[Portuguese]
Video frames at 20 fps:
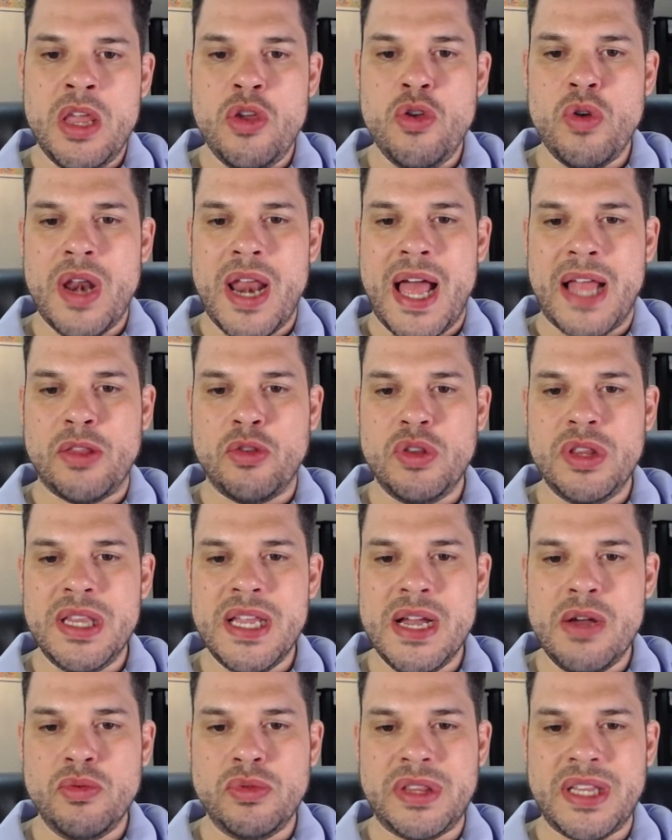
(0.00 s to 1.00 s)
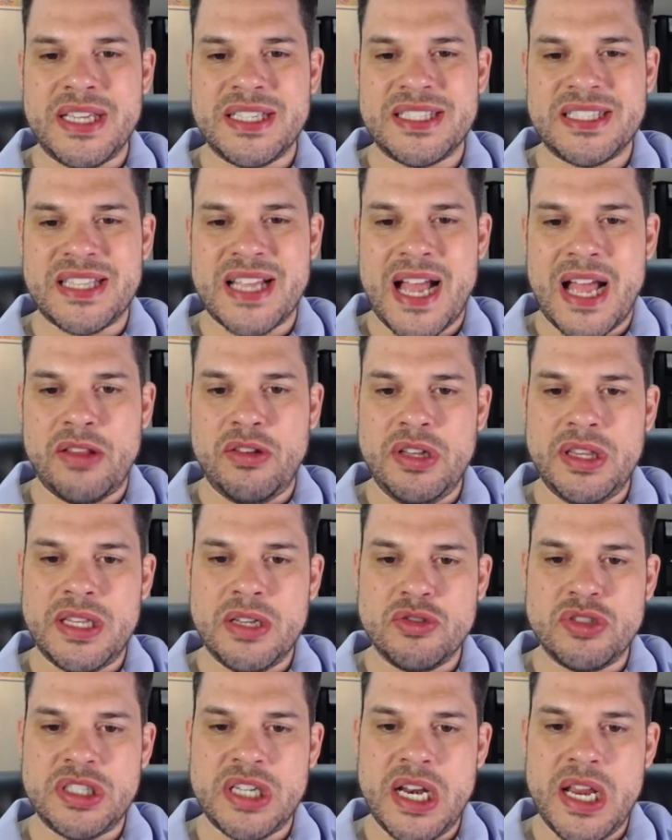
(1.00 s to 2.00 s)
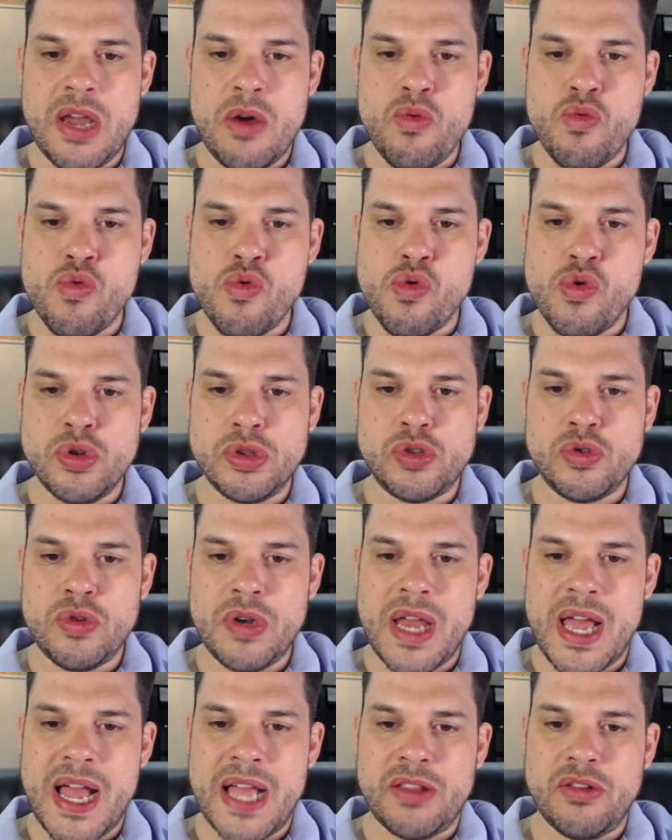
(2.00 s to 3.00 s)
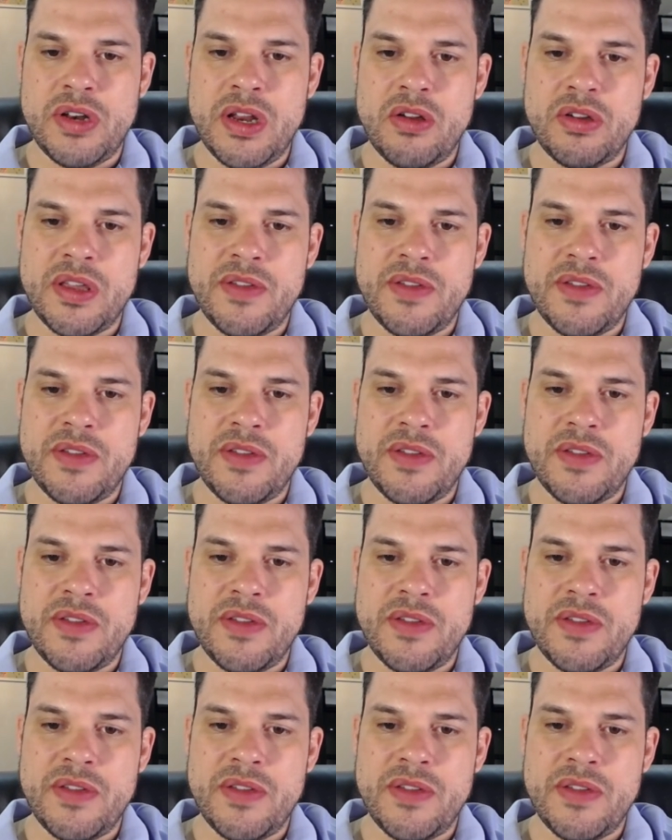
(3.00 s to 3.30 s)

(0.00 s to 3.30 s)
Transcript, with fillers: E o lado não testado, então, seria o outro lado, né?